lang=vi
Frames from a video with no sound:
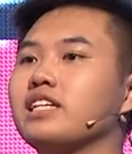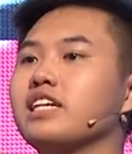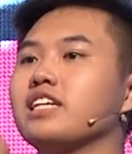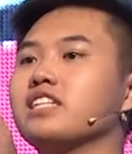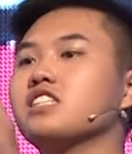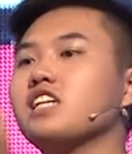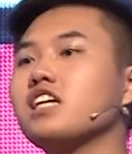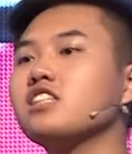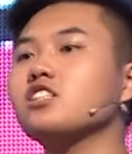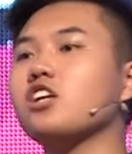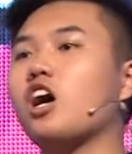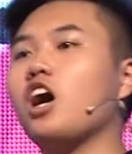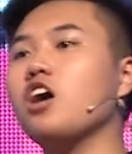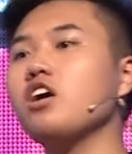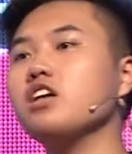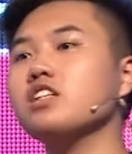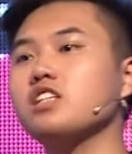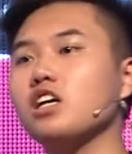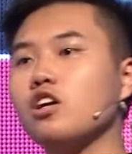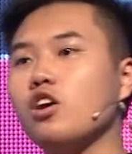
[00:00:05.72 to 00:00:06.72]
nhìn rất rõ
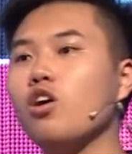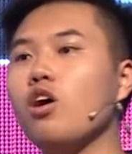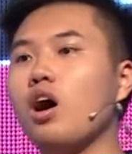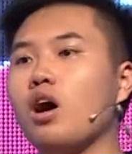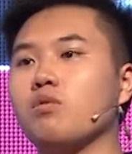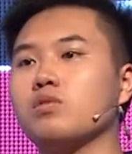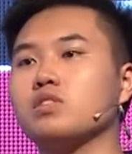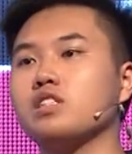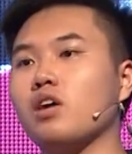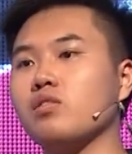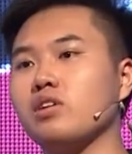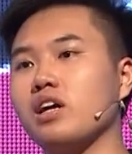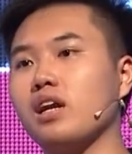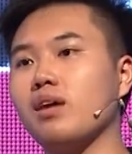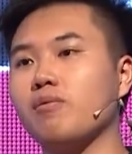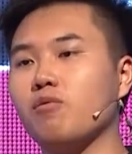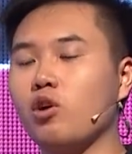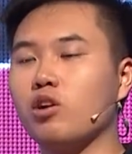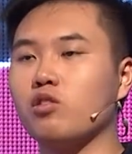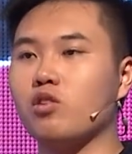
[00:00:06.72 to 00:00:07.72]
những lỗ hổng trong những cái
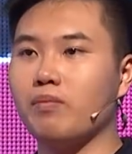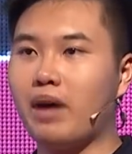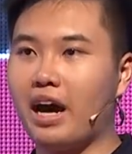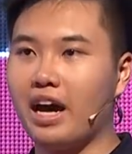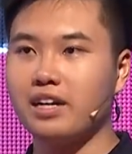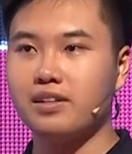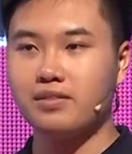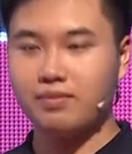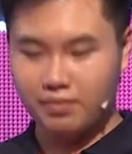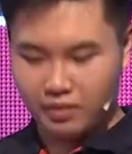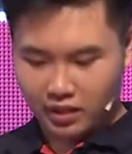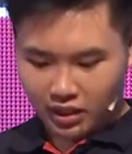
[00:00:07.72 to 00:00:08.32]
lập luận của bạn.